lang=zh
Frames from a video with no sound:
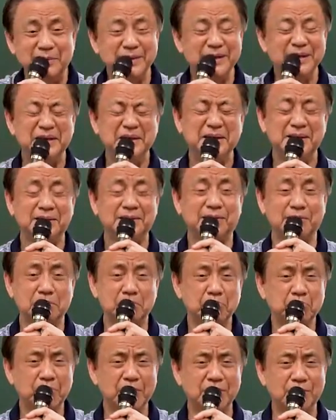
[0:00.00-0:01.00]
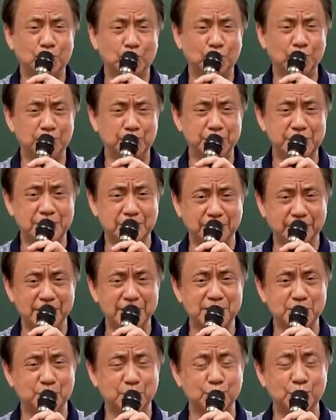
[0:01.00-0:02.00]
”都我也不晓得要
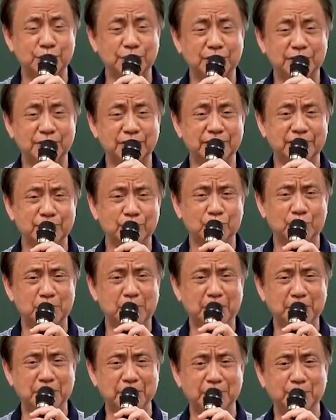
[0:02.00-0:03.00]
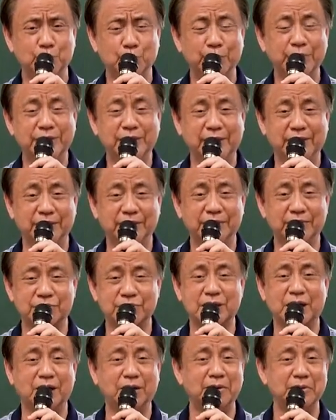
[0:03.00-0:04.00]
怎么问，我妈妈很威严。我
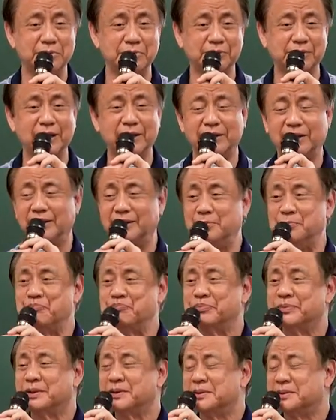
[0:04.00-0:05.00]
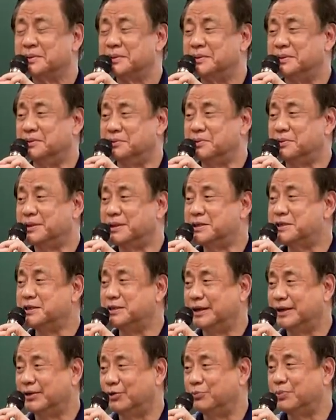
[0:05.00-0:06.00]
说：“好，你就带来。”我叫他进
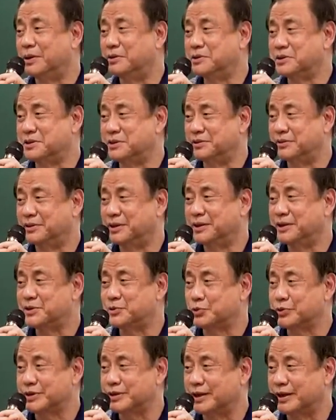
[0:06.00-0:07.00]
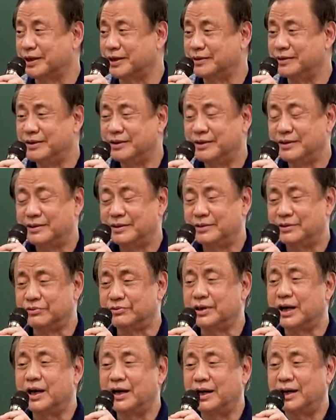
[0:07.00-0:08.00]
来我办公室，因为他一坐下来，我
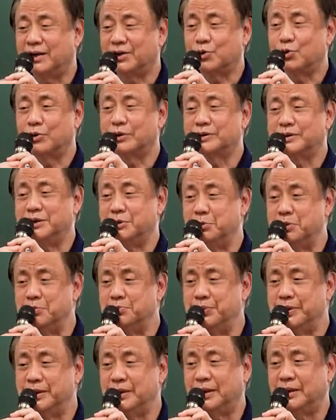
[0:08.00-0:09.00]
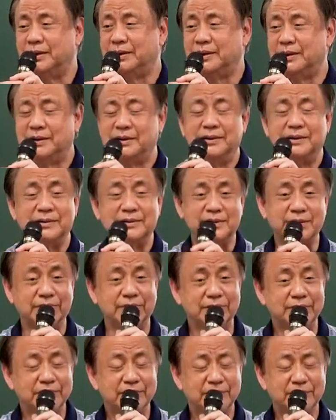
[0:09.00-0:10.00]
说：“啊，我李冰斌了。”就
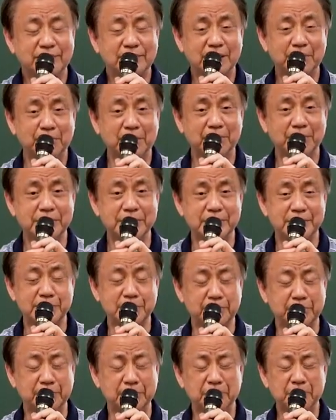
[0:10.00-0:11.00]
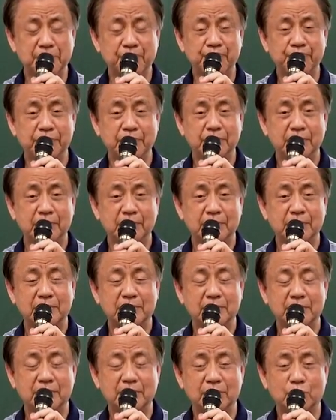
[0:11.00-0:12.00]
他妈妈讲什么，
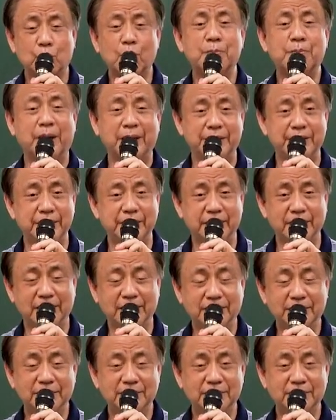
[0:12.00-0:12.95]
关不你了，